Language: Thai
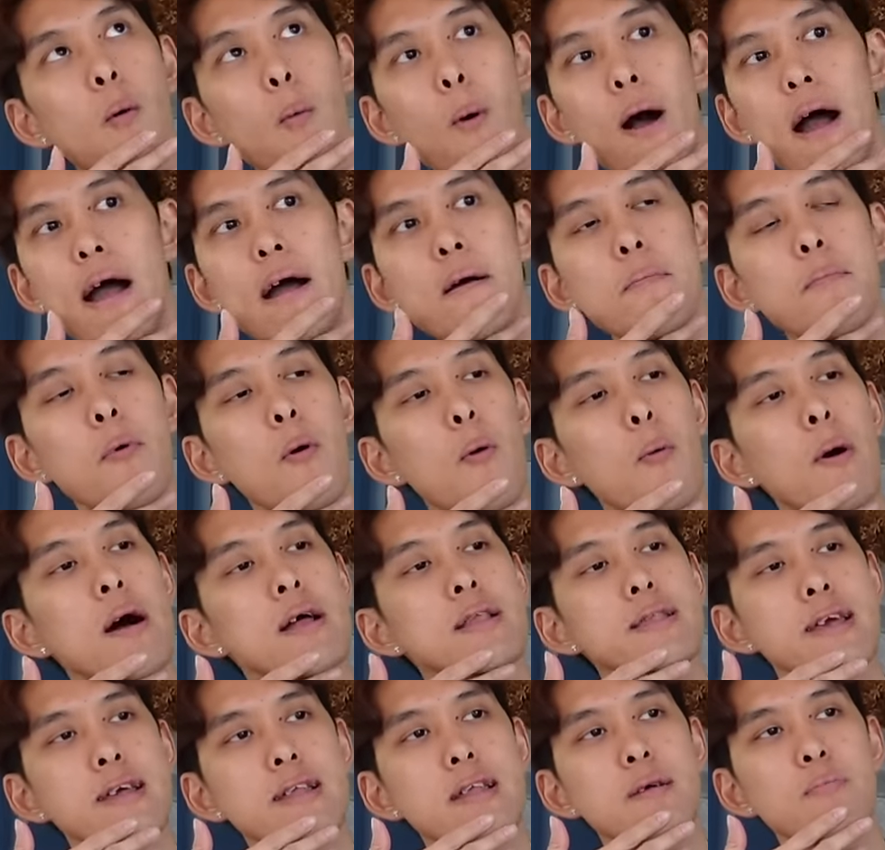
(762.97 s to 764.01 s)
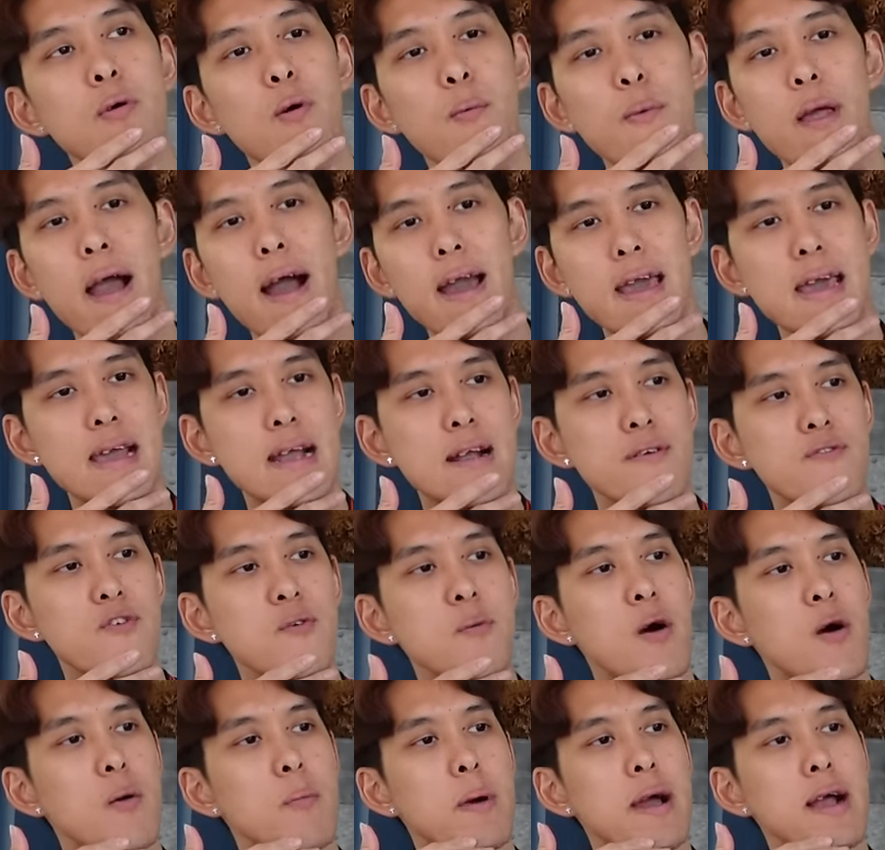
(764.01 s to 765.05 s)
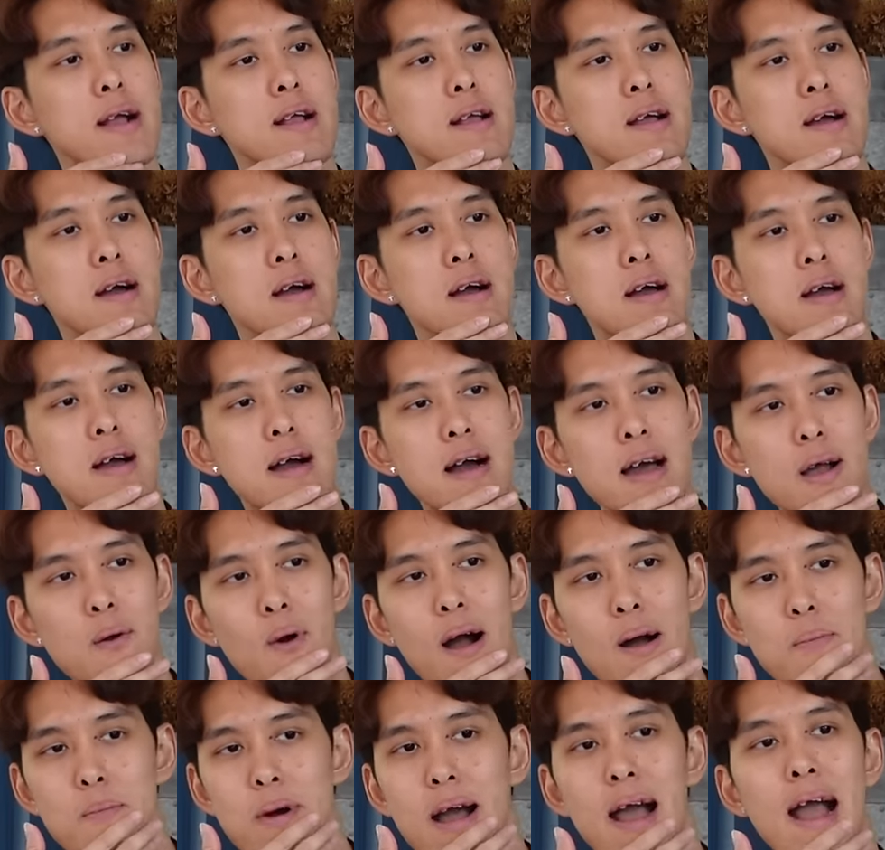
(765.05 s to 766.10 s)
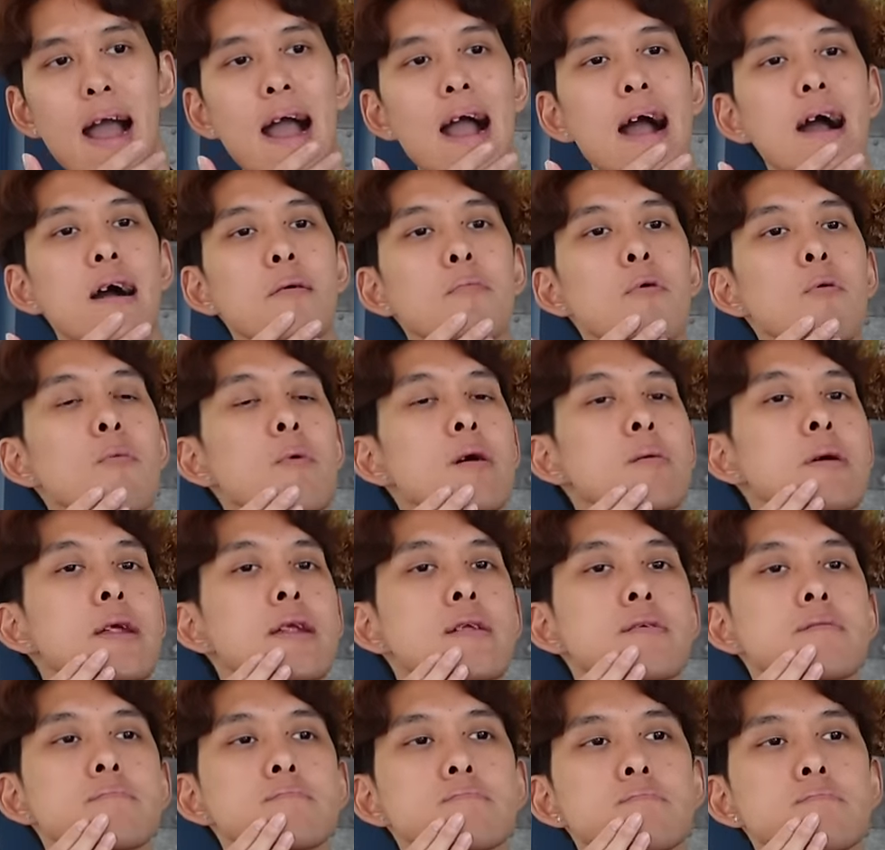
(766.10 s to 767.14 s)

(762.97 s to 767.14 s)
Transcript: ผมว่าผมว่าสิ่งที่ผมอยากเห็นในฟุตบอลแม่งไอความห่าง ผมว่ามัน